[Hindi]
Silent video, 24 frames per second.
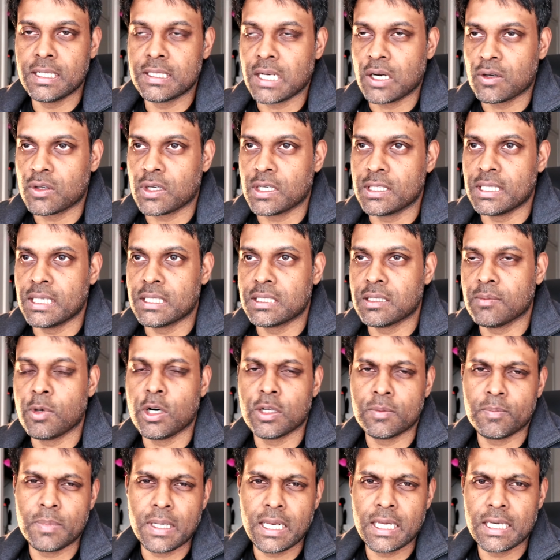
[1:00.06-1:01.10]
शार्ट आउट दिया था
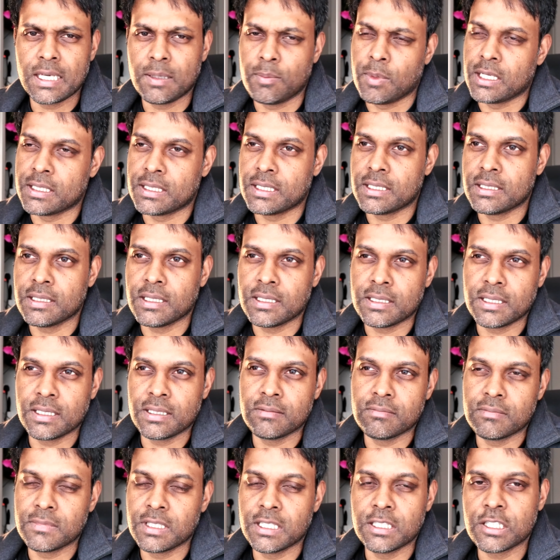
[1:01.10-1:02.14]
बहुत पहले की बात है आई
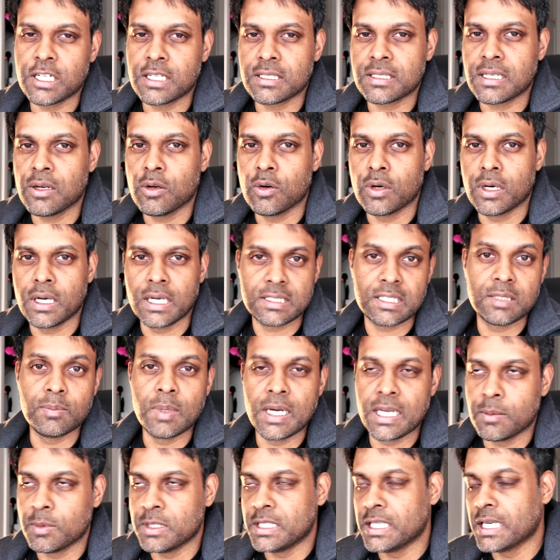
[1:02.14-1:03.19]
थिंक तीन चार साल हो गए असद
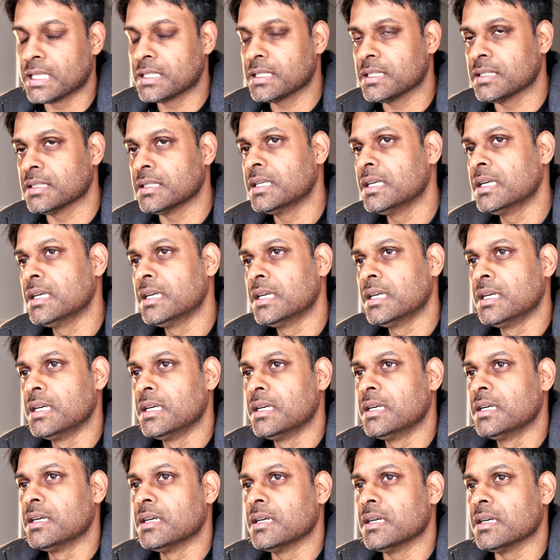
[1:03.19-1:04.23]
भाई ने भी दिया था
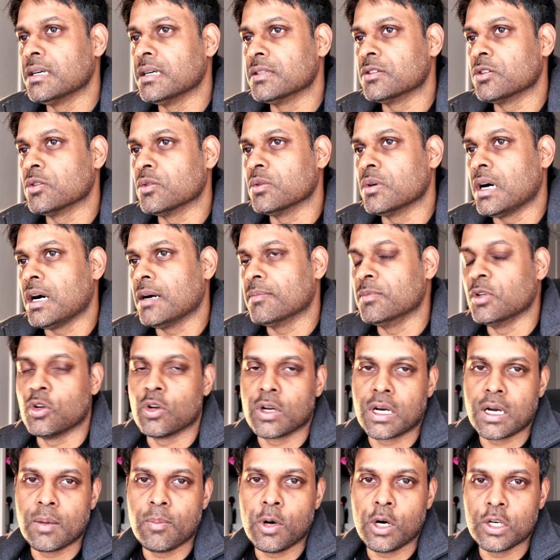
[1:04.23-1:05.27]
तो आप
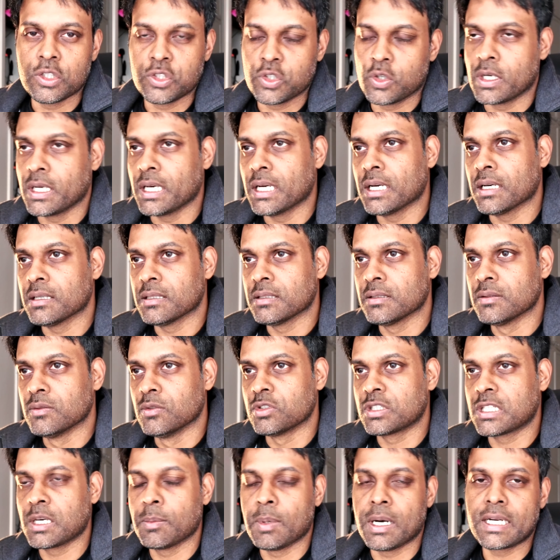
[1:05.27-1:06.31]
दोनों का बहुत शुक्रिया
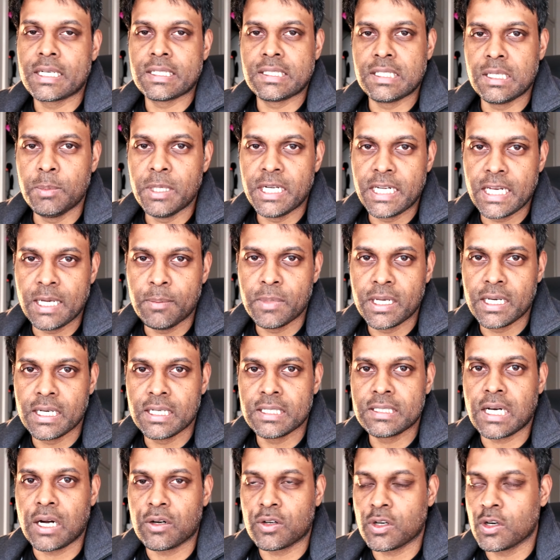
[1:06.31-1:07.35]
उसके बाद किसी भी टीम ने
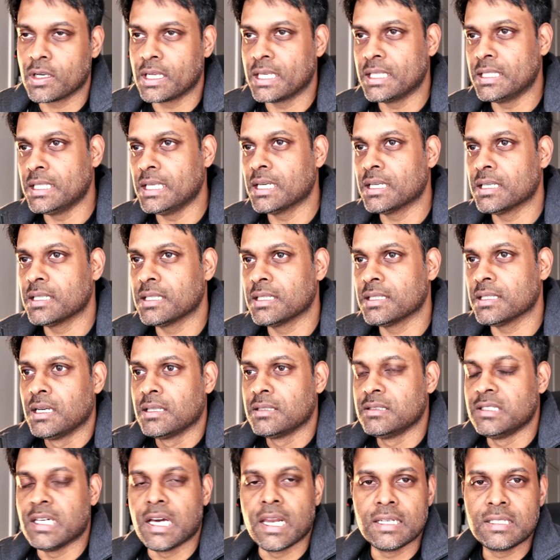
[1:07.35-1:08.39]
शार्ट आउट नहीं दिया
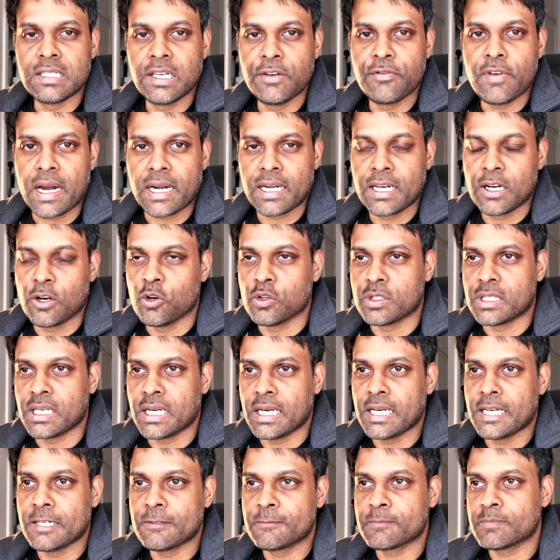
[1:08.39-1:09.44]
जेलसी फैक्टर होता
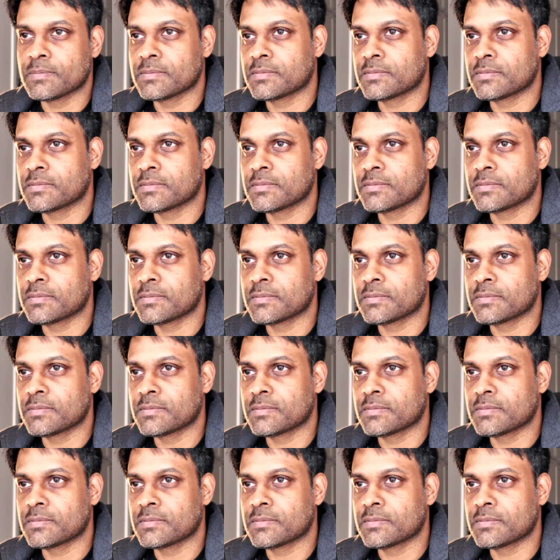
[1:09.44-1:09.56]
है